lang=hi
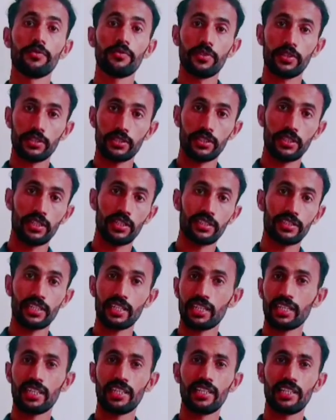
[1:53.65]
फर्स्ट ईयर
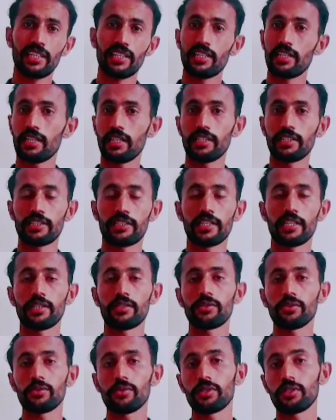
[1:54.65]
सेकेंड ईयर नाइन्थ
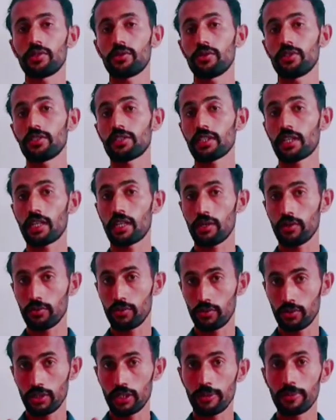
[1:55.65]
टेंथ होगी तो इन
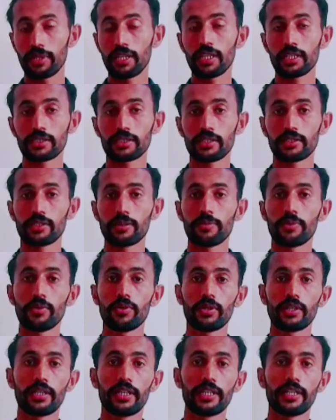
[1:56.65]
उनके भी लेक्चर्स
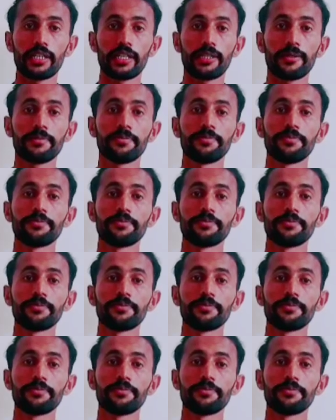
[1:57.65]
अपलोड करेंगे